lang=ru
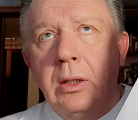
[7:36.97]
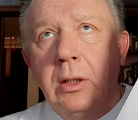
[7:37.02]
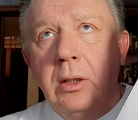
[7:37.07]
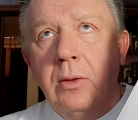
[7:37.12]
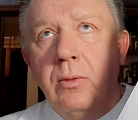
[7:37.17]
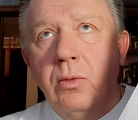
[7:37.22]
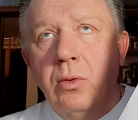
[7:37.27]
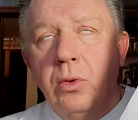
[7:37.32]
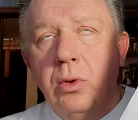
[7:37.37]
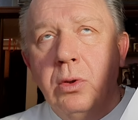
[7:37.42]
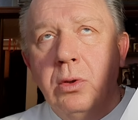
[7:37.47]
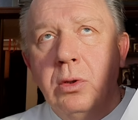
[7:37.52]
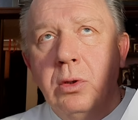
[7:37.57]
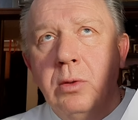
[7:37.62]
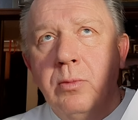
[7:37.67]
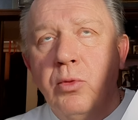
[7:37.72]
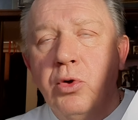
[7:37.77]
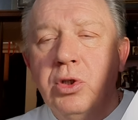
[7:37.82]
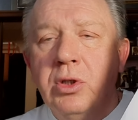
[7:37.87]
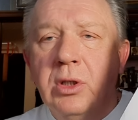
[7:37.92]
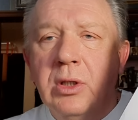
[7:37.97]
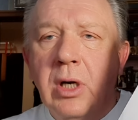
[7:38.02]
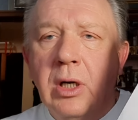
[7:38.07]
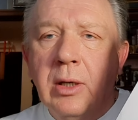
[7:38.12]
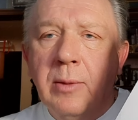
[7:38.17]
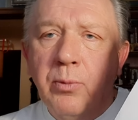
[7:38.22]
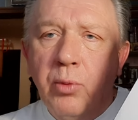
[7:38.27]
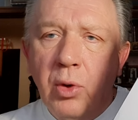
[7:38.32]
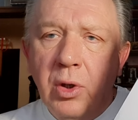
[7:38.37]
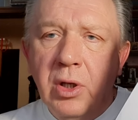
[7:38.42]
Вот. Можно как
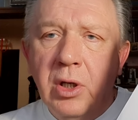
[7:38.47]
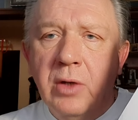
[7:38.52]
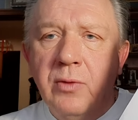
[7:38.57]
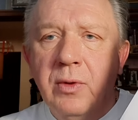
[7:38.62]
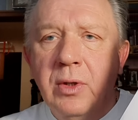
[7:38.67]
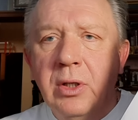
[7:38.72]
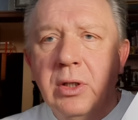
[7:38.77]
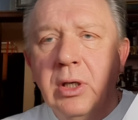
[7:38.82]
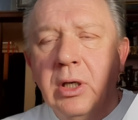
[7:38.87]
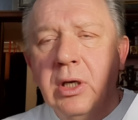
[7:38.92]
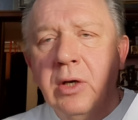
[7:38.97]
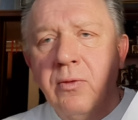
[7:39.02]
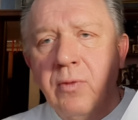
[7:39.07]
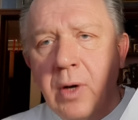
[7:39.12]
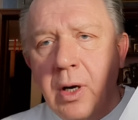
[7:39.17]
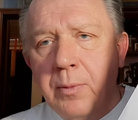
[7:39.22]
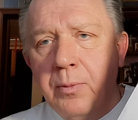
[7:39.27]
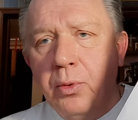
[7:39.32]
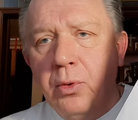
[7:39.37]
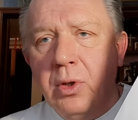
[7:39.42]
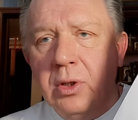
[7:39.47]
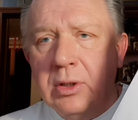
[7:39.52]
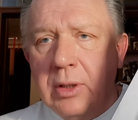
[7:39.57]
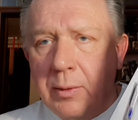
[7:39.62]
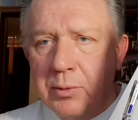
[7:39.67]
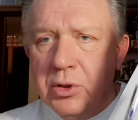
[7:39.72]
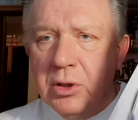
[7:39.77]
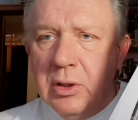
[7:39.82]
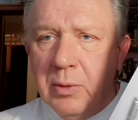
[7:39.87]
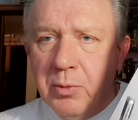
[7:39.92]
ампулированный, так и в ампулах,
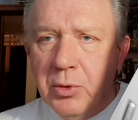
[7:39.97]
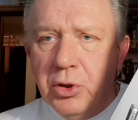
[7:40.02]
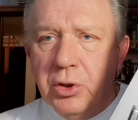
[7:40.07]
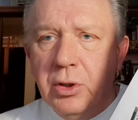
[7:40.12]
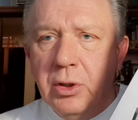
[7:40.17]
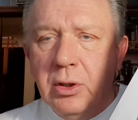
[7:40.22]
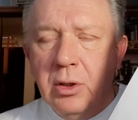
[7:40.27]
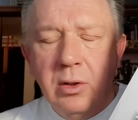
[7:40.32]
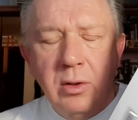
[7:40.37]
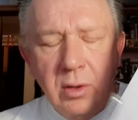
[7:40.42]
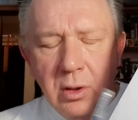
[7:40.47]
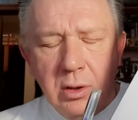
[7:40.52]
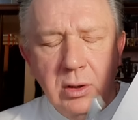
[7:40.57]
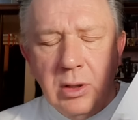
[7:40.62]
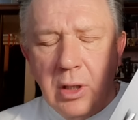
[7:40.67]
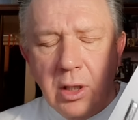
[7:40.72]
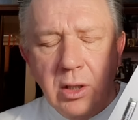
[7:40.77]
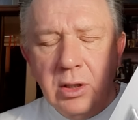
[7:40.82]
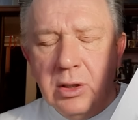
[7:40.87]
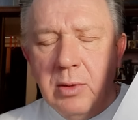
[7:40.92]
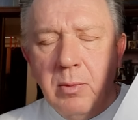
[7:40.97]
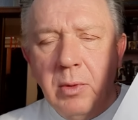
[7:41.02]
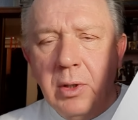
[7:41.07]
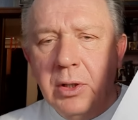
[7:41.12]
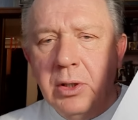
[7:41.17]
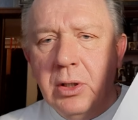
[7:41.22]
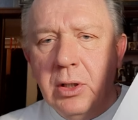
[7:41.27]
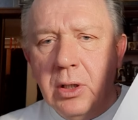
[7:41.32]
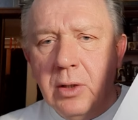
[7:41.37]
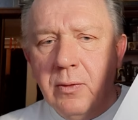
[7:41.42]
там же напишите, и так и
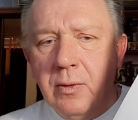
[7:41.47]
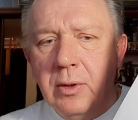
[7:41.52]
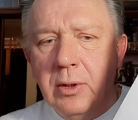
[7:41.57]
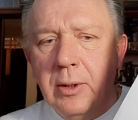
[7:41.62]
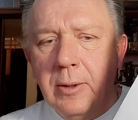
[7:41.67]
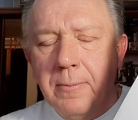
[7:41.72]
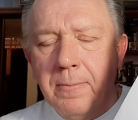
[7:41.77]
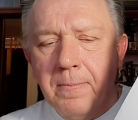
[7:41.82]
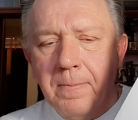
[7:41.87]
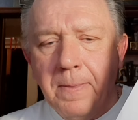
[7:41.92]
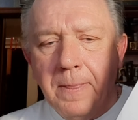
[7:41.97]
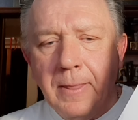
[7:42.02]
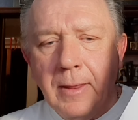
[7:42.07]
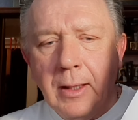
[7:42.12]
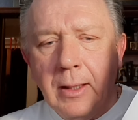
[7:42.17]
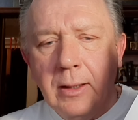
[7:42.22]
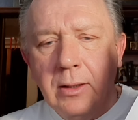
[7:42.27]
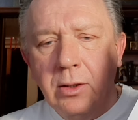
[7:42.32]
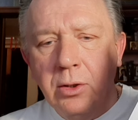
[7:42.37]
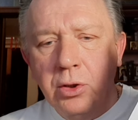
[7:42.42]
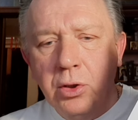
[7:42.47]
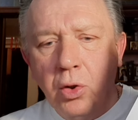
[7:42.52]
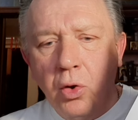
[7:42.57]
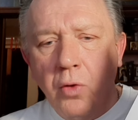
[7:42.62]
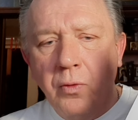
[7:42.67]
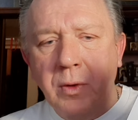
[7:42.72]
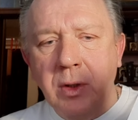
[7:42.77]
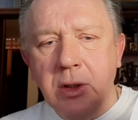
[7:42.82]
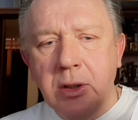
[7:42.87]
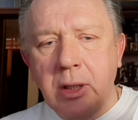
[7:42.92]
таблетированные.
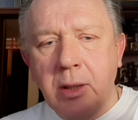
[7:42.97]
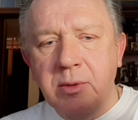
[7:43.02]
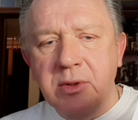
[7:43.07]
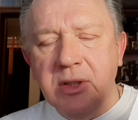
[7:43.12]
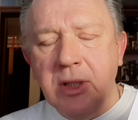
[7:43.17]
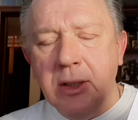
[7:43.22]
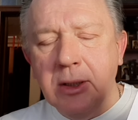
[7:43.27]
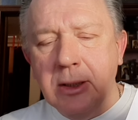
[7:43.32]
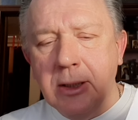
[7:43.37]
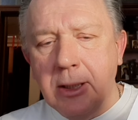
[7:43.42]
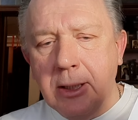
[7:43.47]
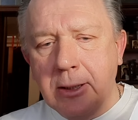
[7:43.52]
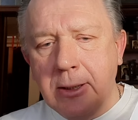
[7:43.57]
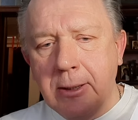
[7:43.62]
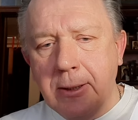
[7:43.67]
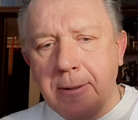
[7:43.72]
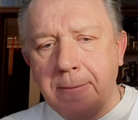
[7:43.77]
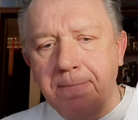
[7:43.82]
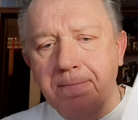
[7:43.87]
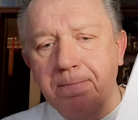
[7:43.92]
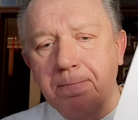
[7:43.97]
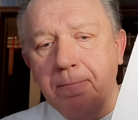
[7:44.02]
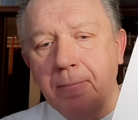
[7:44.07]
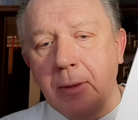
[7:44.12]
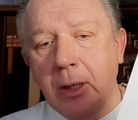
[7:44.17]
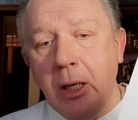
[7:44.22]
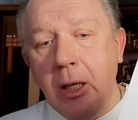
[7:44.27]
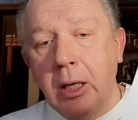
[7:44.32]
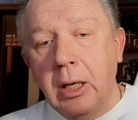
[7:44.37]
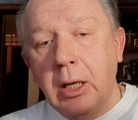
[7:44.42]
Дозировки там стандартные.
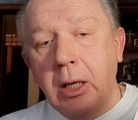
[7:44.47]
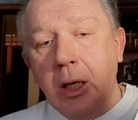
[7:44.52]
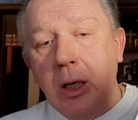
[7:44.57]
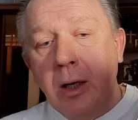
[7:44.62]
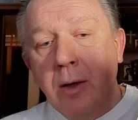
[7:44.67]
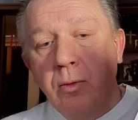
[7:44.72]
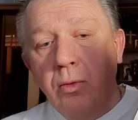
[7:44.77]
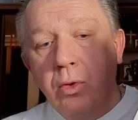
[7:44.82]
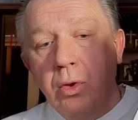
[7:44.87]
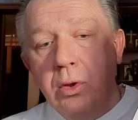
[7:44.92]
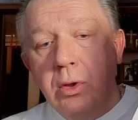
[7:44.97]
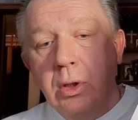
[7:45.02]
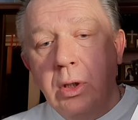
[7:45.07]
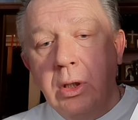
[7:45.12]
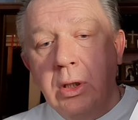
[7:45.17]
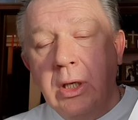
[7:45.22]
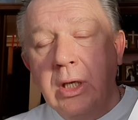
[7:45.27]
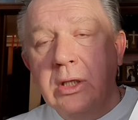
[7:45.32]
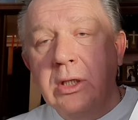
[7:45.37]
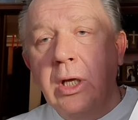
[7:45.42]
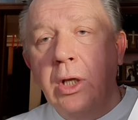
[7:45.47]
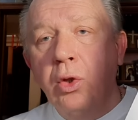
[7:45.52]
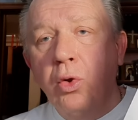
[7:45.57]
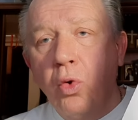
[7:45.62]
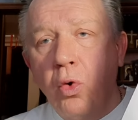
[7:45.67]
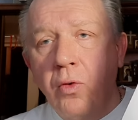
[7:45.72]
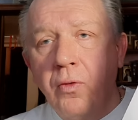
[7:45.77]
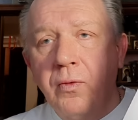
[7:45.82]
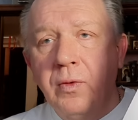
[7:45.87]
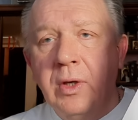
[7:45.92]
Вот.
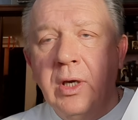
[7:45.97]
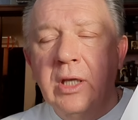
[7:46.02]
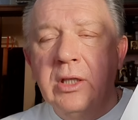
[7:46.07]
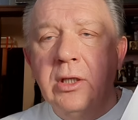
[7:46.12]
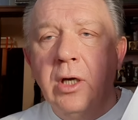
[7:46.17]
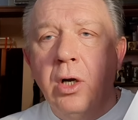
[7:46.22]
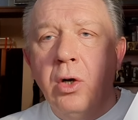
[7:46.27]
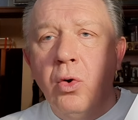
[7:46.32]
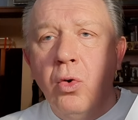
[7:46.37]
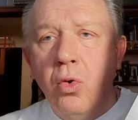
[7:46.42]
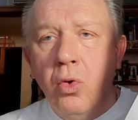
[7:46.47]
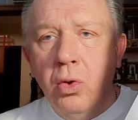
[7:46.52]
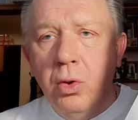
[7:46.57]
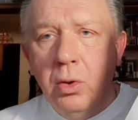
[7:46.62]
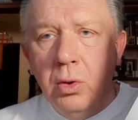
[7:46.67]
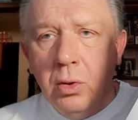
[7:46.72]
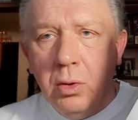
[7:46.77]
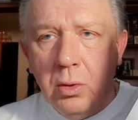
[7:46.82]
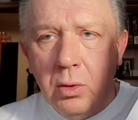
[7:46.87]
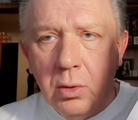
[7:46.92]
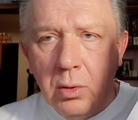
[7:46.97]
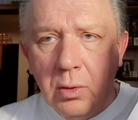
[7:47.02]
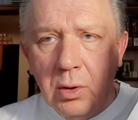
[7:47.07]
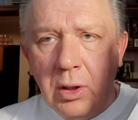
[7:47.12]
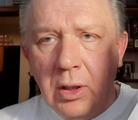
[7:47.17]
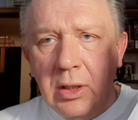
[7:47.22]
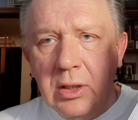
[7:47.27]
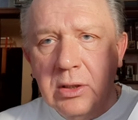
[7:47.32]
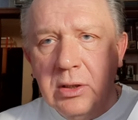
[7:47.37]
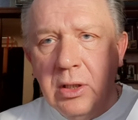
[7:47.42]
Кетанов, кетарол
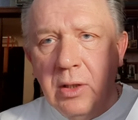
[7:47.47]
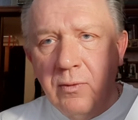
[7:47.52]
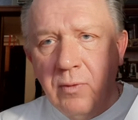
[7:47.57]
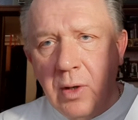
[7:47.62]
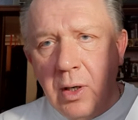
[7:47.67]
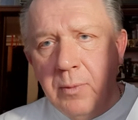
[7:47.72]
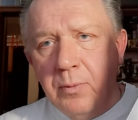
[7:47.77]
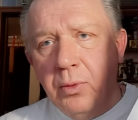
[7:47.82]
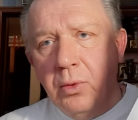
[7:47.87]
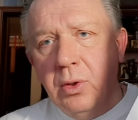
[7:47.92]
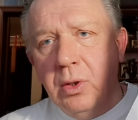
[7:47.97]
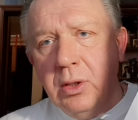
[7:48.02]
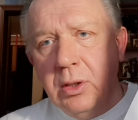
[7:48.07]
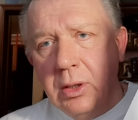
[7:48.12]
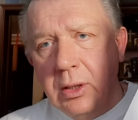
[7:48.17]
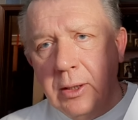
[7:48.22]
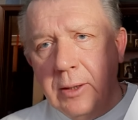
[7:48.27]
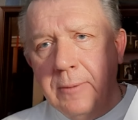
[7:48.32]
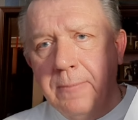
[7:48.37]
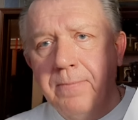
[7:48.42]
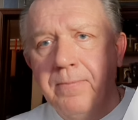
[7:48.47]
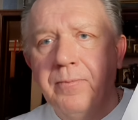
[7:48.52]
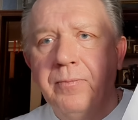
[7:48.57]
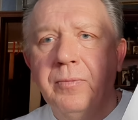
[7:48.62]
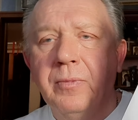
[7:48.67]
есть и в ампулах, и